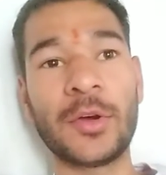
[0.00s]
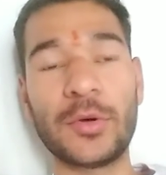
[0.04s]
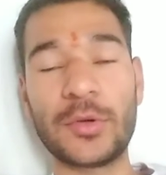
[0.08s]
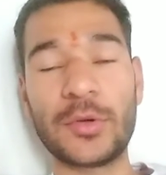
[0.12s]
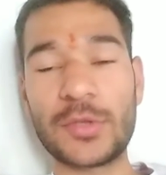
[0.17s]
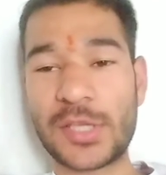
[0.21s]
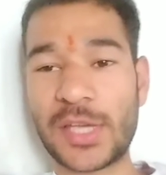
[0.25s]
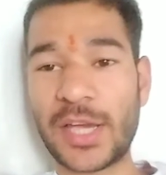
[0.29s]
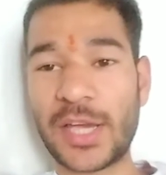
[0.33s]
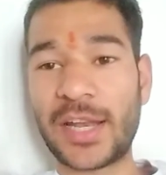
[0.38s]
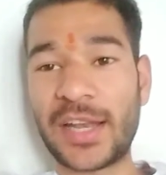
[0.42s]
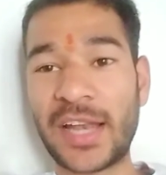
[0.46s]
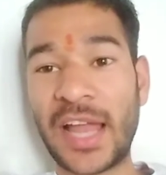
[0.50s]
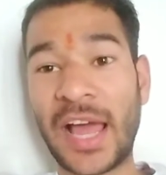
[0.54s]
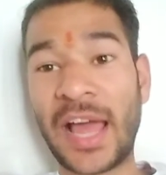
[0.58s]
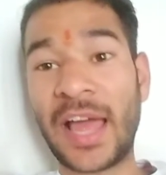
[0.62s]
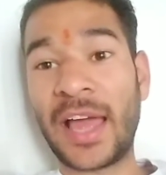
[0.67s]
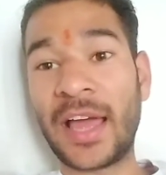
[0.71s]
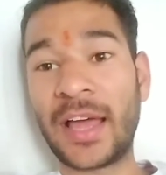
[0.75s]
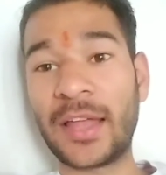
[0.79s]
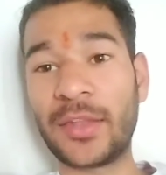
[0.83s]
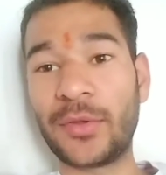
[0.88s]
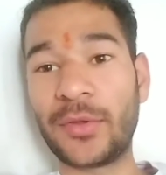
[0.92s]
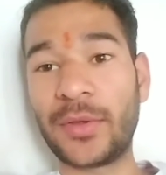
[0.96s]
उसके बाद
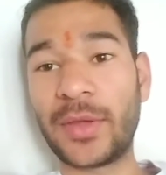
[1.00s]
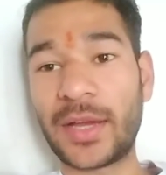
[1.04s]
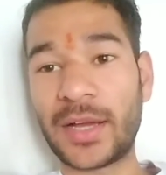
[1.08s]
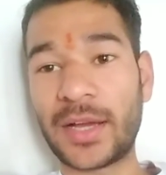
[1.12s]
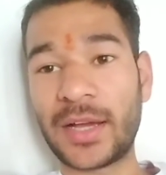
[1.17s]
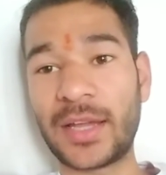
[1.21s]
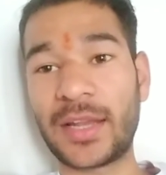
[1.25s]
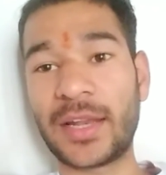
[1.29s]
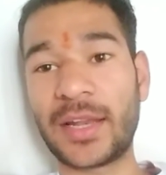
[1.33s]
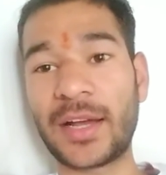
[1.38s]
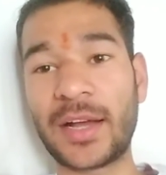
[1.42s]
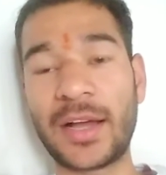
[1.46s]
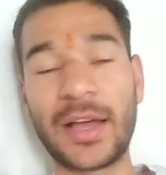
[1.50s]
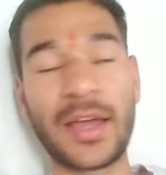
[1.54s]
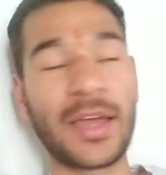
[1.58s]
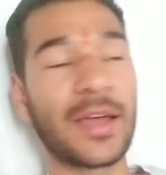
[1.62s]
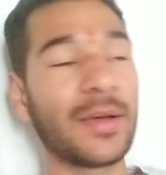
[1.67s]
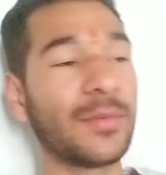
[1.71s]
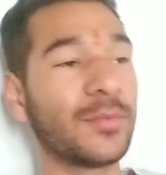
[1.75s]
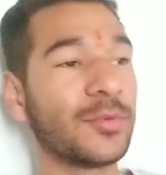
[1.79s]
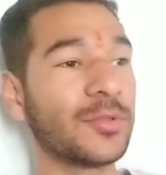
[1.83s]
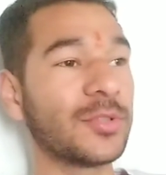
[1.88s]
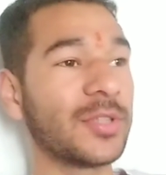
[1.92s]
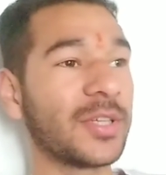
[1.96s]
नहाया धोया खाना खाया
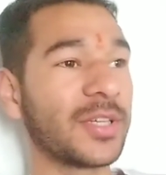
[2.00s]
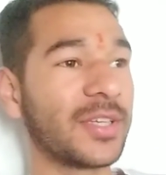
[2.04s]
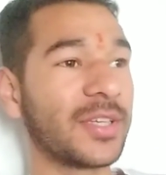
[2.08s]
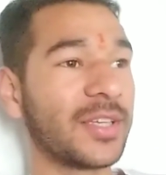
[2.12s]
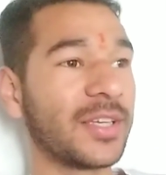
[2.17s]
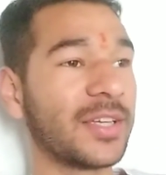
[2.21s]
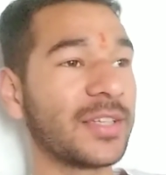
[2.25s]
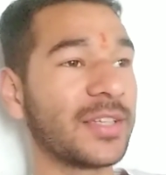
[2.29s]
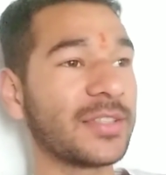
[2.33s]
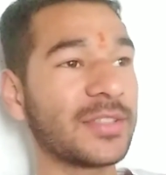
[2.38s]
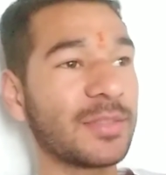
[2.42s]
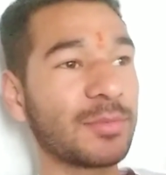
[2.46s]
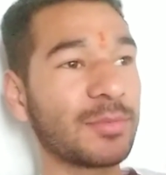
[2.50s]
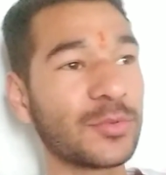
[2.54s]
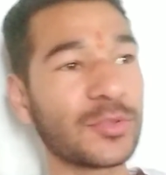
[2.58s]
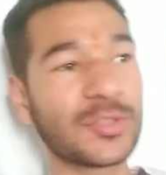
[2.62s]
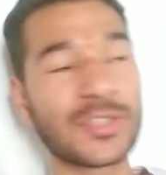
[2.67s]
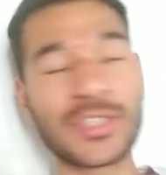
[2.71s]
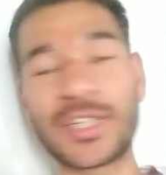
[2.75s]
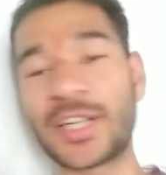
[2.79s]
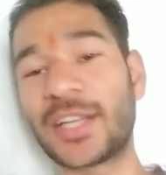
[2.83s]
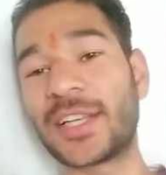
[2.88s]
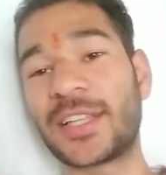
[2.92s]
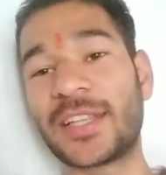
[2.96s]
पूजा किया सब कुछ
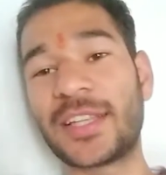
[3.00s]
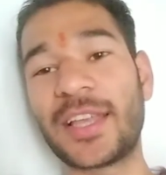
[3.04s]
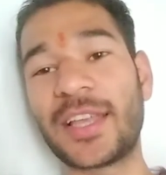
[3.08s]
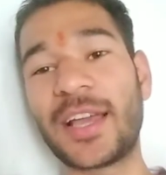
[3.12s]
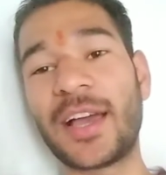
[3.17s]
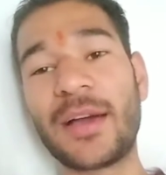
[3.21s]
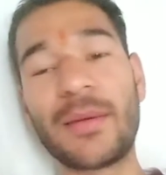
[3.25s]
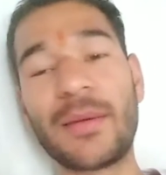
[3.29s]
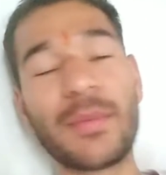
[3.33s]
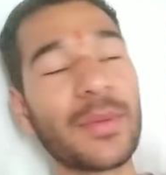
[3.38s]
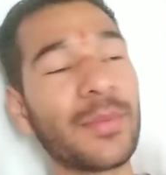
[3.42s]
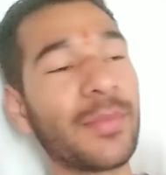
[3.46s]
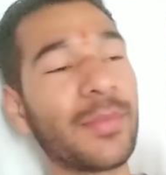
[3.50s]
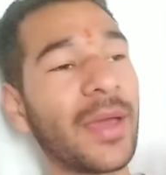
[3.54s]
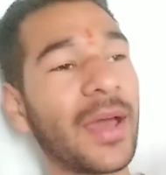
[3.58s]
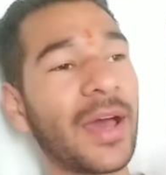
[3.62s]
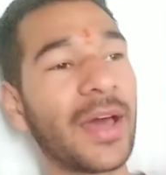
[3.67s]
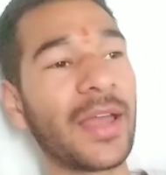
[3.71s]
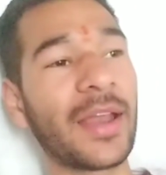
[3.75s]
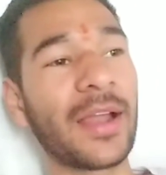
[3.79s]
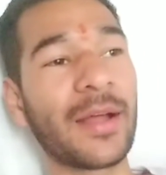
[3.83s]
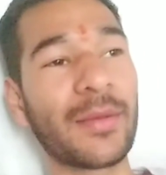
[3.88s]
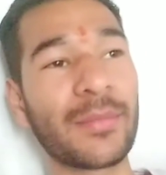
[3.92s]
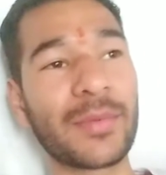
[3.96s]
कर दिया अभी मैं
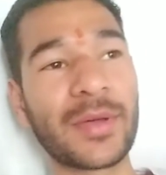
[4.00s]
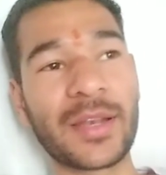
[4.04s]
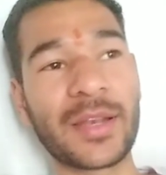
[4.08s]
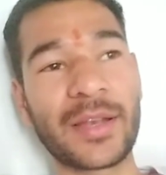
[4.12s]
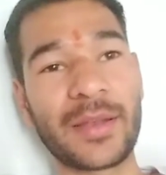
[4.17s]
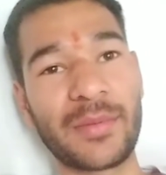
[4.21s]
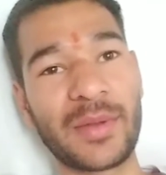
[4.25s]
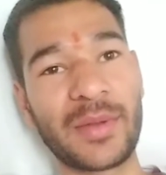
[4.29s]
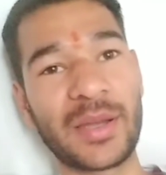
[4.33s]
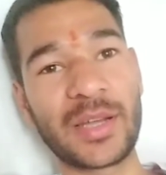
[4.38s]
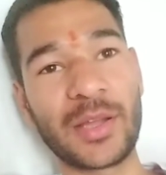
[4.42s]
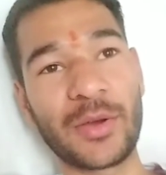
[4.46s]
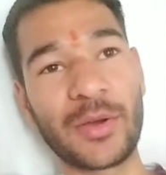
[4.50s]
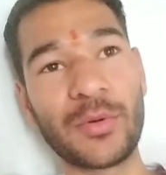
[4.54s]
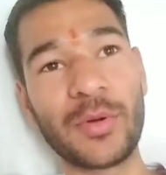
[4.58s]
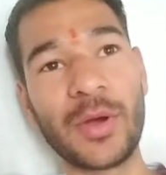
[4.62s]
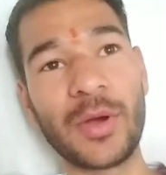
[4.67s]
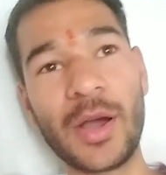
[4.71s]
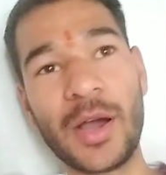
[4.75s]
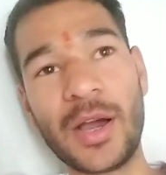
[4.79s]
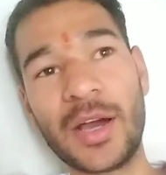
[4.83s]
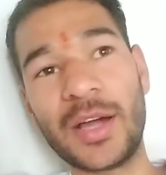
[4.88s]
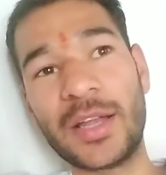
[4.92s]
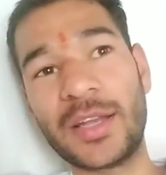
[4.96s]
आराम करने बैठा हूँ
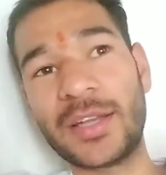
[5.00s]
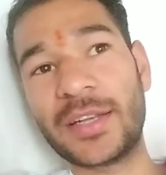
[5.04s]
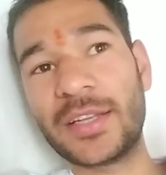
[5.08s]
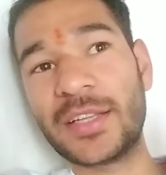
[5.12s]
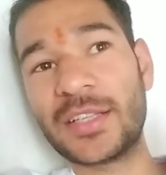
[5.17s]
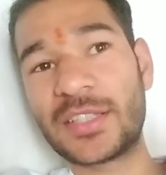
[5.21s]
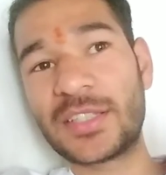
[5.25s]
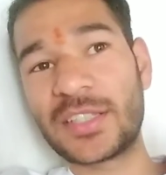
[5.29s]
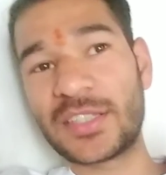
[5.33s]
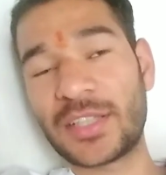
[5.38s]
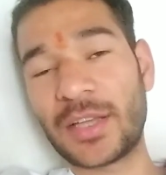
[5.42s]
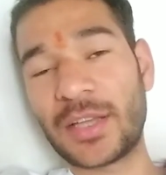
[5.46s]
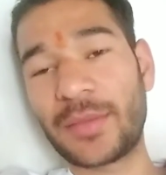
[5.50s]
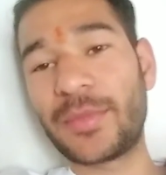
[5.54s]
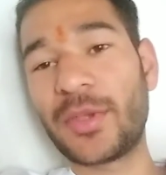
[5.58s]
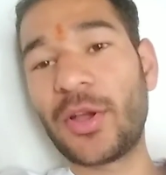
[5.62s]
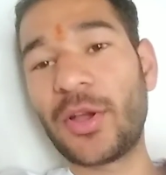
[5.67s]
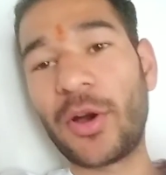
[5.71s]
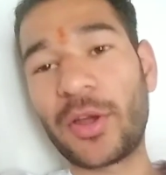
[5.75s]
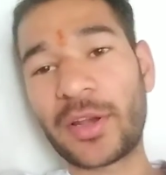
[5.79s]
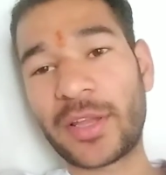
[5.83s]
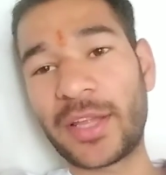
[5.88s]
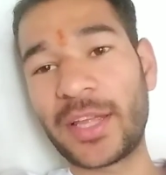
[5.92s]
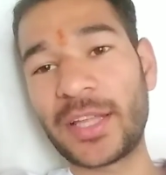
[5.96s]
नीचे से अभी
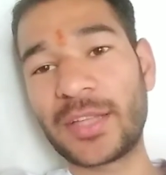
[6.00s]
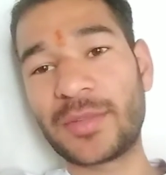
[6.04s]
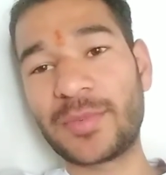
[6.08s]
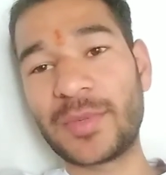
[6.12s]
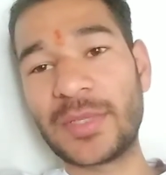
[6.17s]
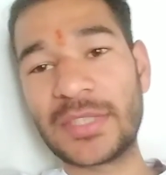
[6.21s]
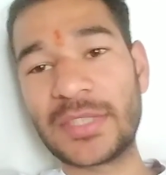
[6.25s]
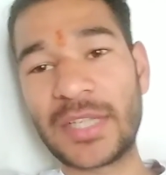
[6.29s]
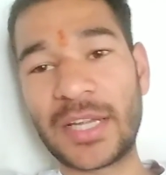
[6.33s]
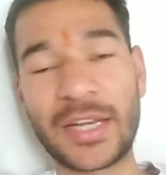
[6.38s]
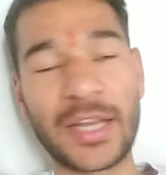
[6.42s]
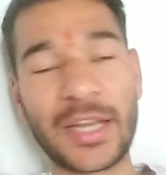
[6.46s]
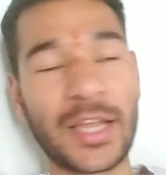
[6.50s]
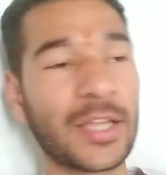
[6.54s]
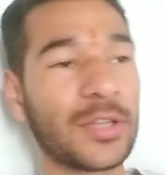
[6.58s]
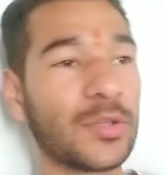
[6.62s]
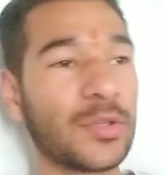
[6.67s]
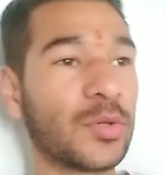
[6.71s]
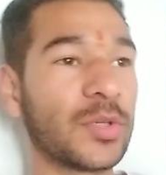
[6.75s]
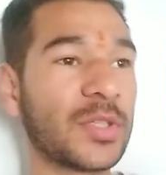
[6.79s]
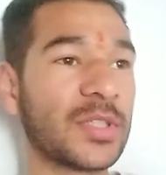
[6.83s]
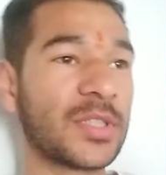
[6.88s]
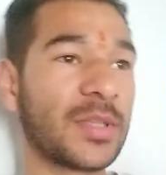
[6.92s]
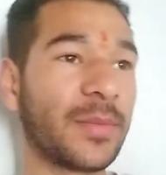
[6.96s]
और खेत में जाना है
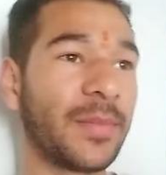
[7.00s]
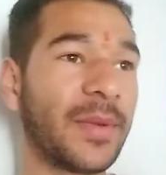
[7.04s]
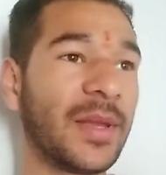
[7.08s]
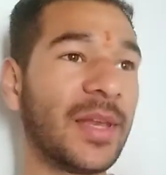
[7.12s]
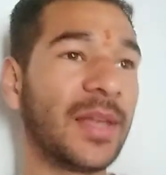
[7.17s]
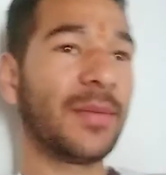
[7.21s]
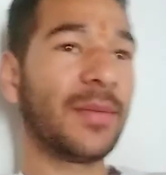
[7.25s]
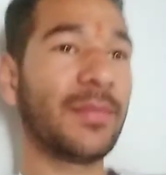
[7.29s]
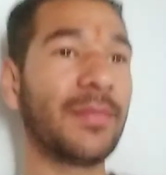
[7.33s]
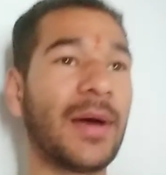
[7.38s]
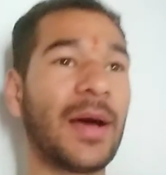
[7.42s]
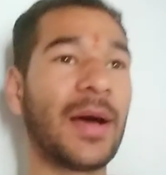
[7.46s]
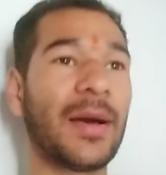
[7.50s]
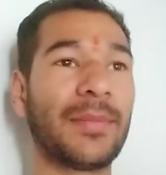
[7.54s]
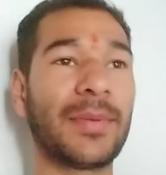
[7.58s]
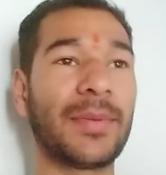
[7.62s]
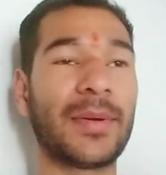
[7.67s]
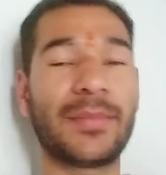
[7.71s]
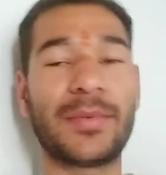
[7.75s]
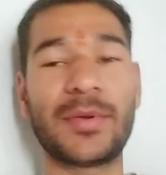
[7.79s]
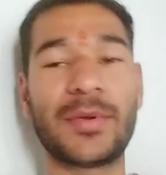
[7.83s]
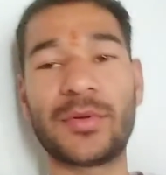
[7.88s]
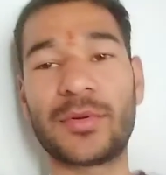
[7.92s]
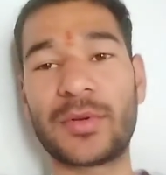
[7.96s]
थोड़े से पल्लम वहाँ पे
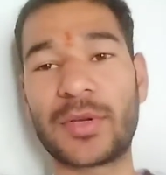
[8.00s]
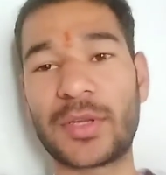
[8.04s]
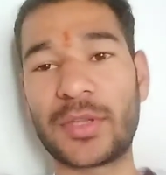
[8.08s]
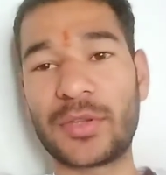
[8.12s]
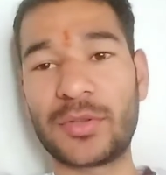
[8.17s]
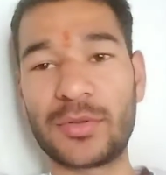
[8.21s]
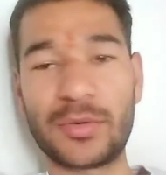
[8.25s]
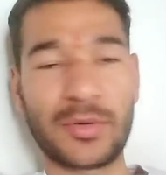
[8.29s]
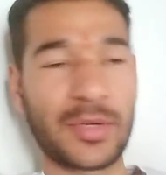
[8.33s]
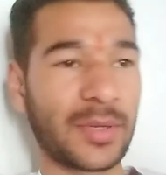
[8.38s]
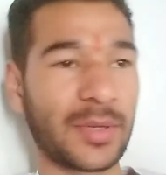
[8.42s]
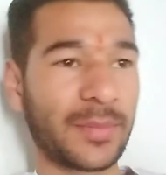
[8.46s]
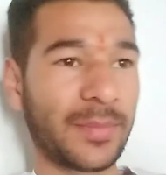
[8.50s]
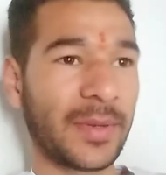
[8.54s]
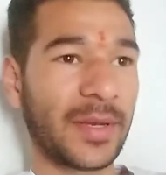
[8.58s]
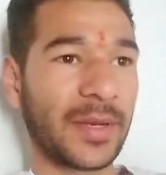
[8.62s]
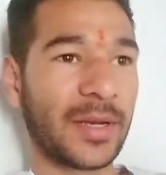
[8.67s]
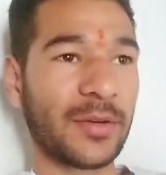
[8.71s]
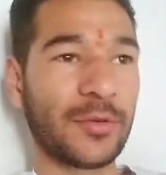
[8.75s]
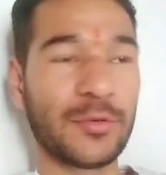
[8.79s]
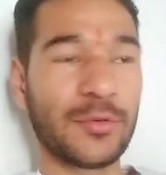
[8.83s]
भी होंगे दो एक पेड़